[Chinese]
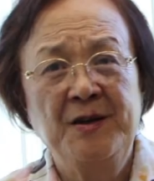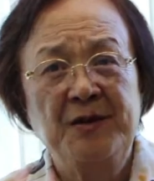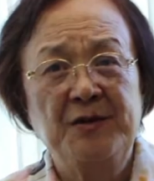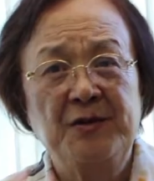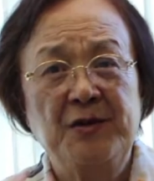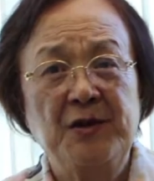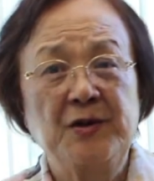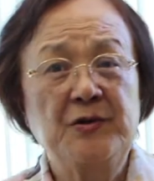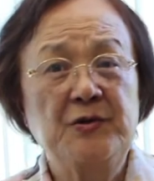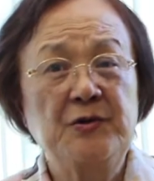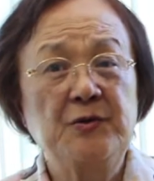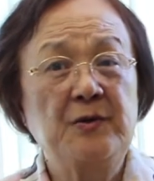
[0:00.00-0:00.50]

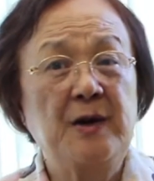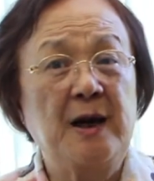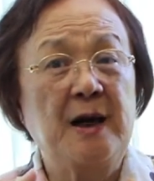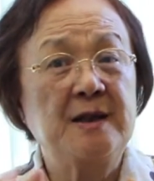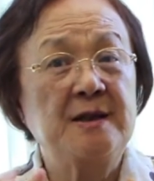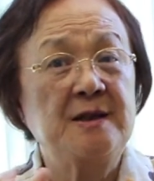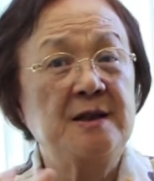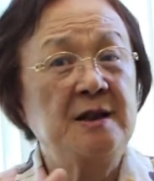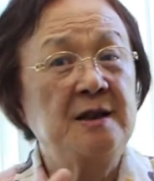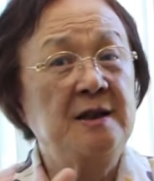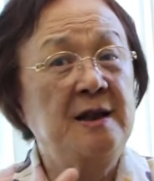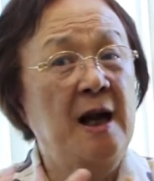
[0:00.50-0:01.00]
说主啊，
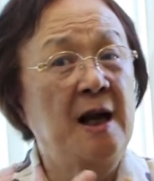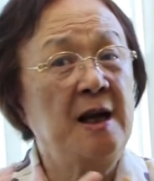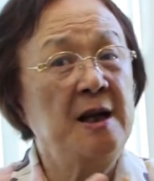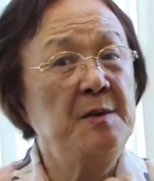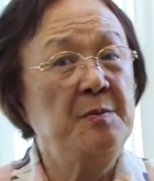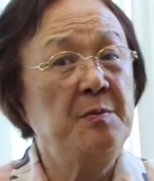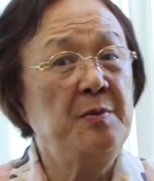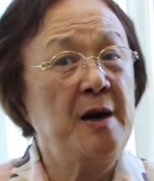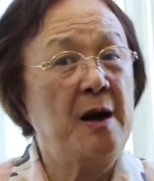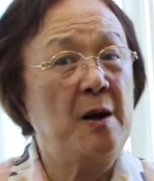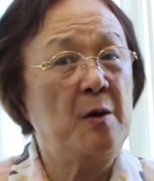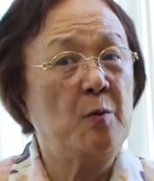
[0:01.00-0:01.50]
其他你
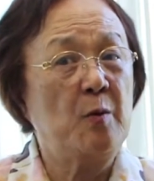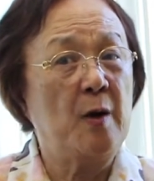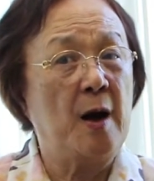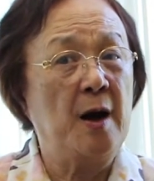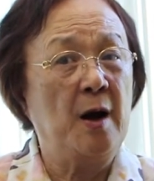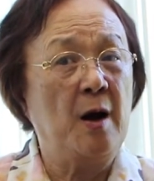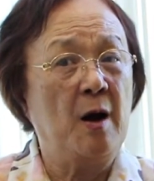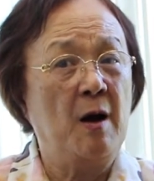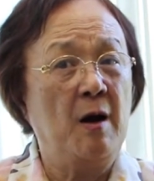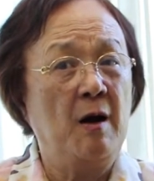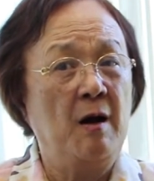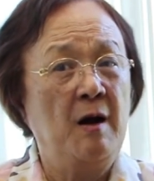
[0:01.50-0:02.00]
不要
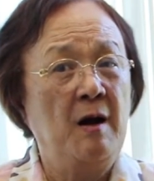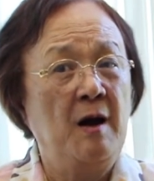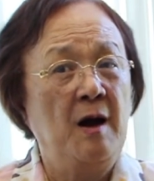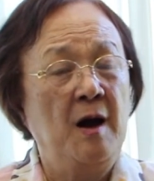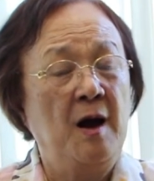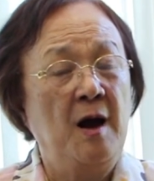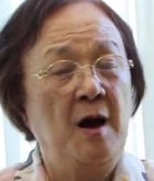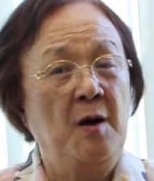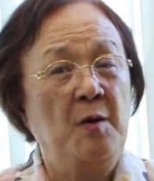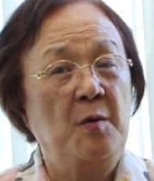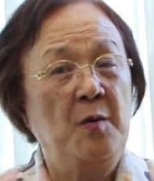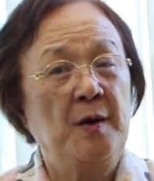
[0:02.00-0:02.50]
管哦，
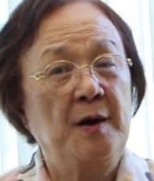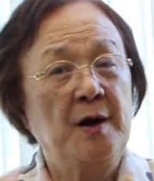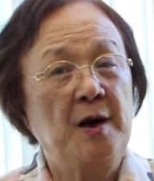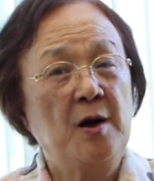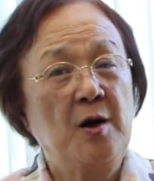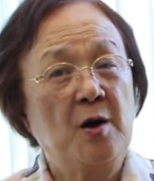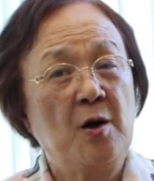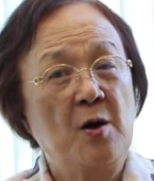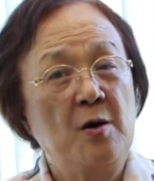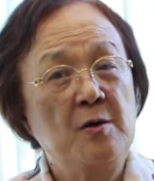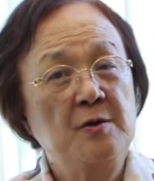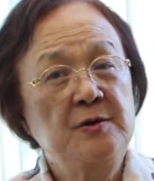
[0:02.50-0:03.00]
我的
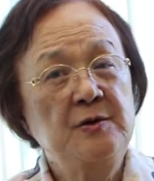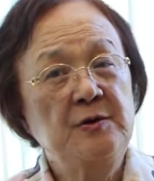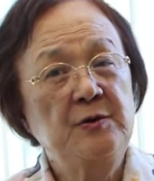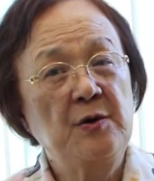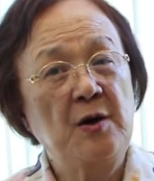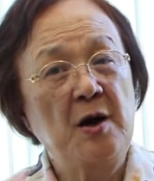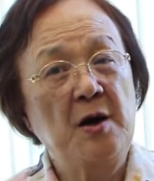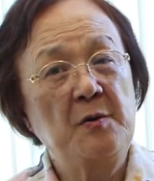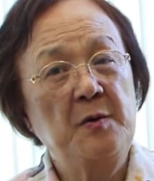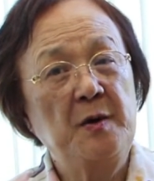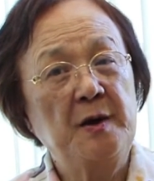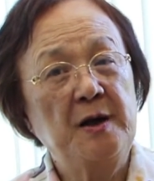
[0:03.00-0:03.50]
工
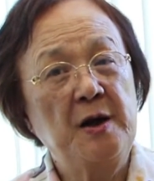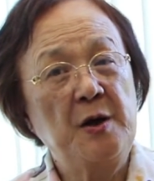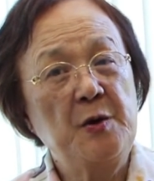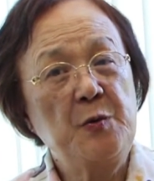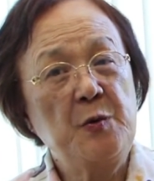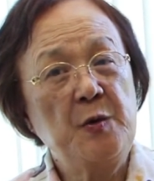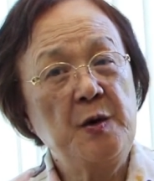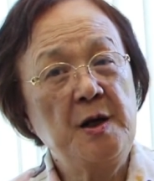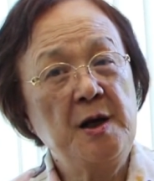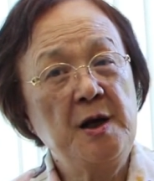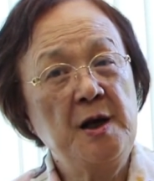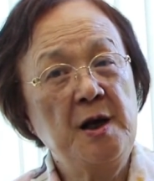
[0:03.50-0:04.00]
作、我的
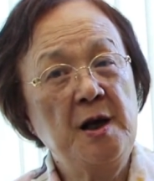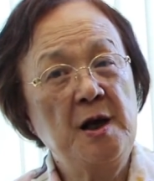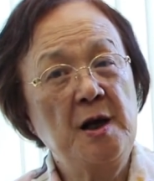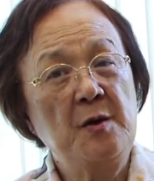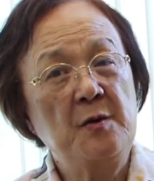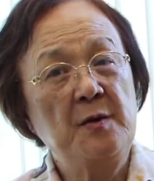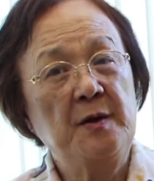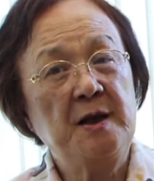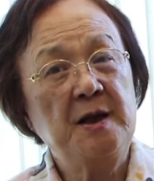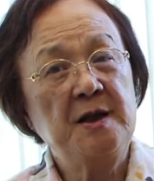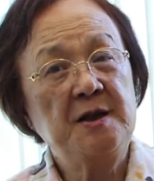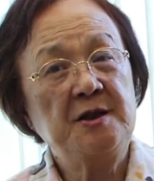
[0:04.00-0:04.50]
娱
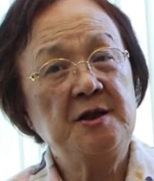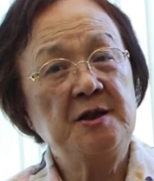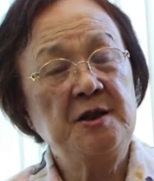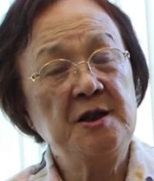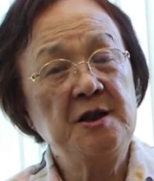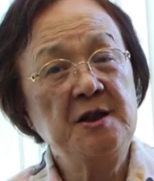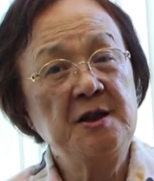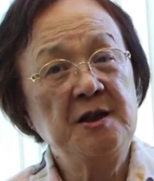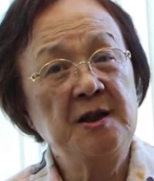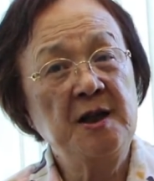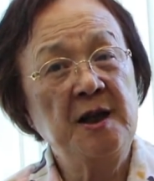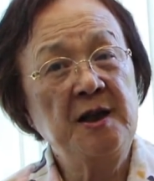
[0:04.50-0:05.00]
乐、我的
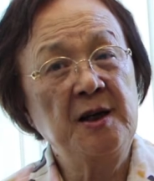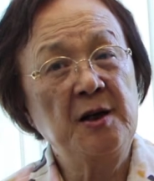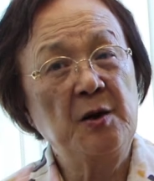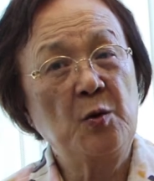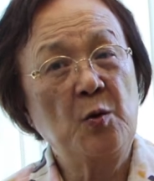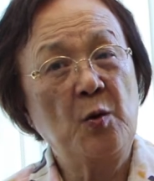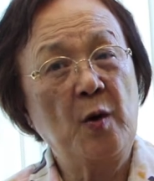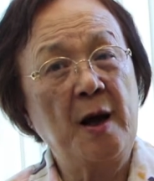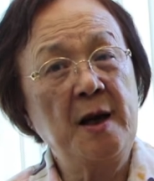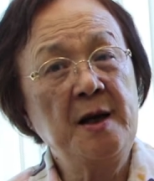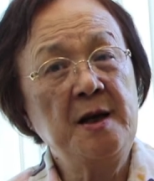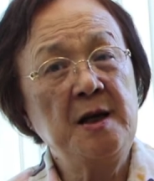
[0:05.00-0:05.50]
金钱的
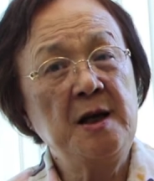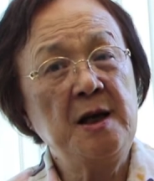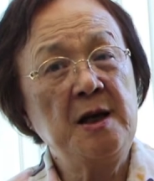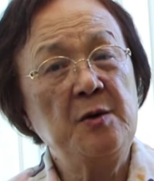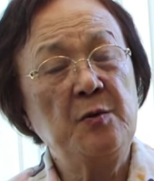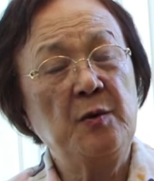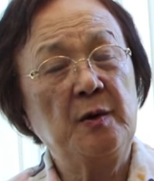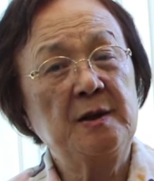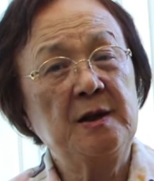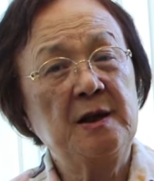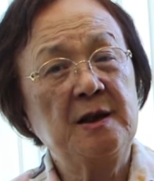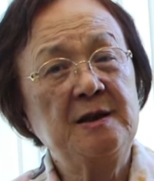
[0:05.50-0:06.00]
管
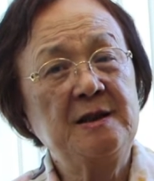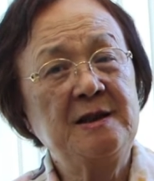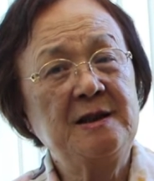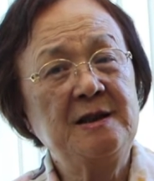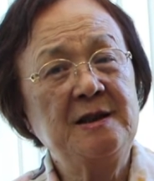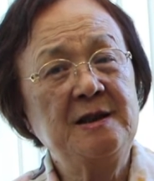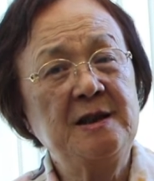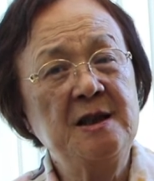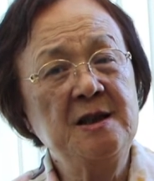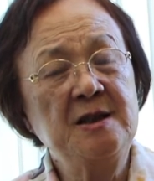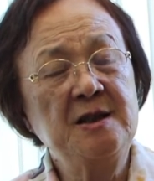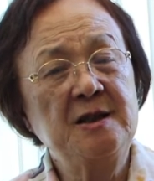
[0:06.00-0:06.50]
理、我的
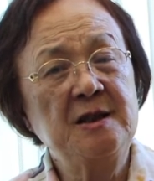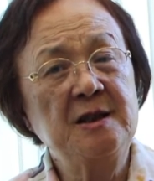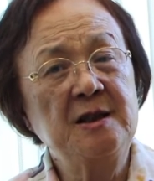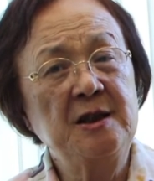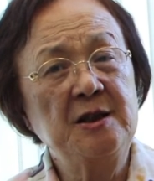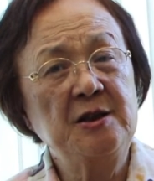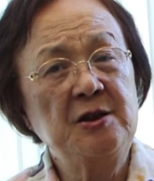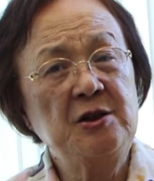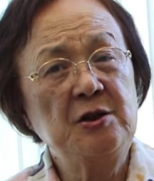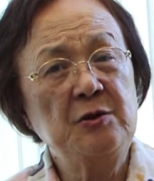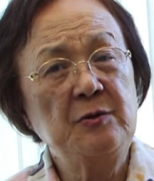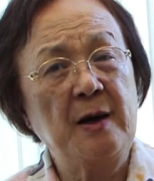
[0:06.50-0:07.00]
人生
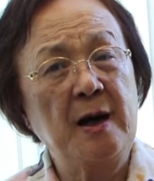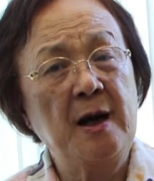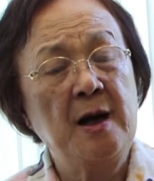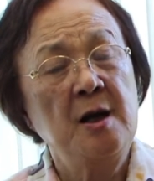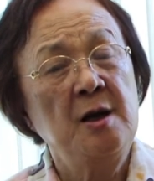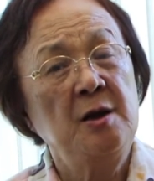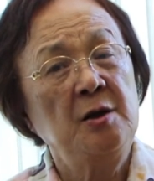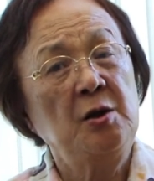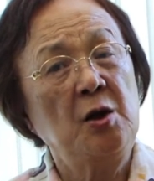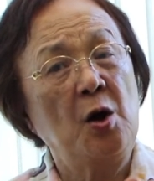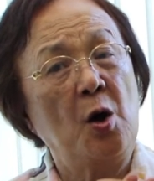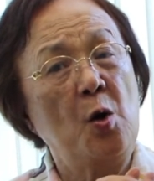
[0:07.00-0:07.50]
的计划
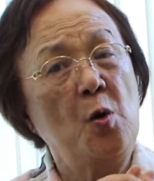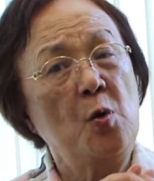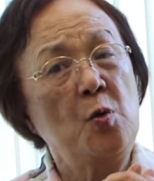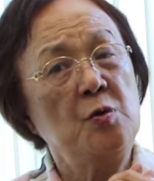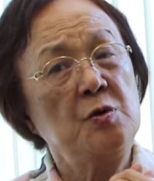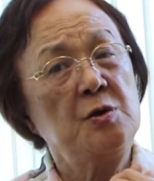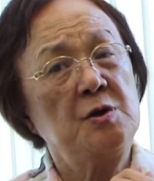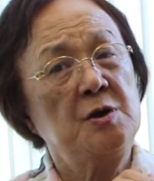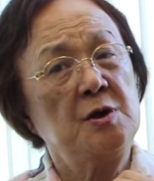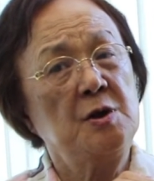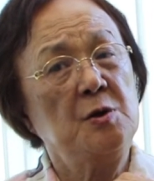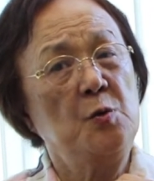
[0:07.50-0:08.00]

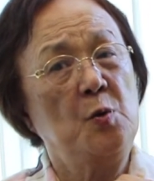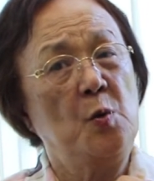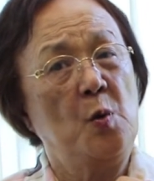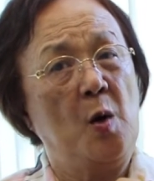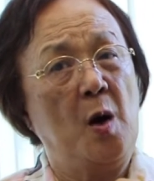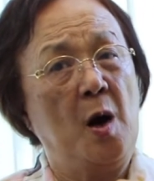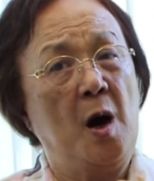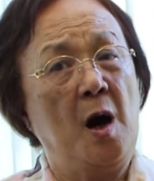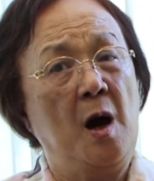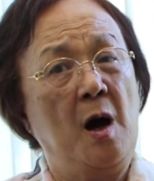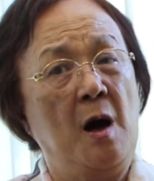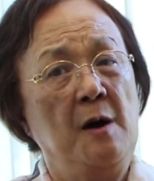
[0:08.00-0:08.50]
都是
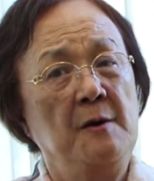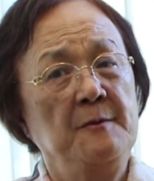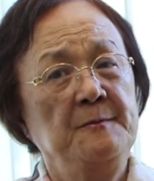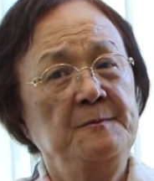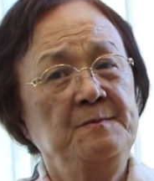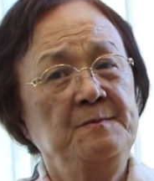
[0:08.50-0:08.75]
我，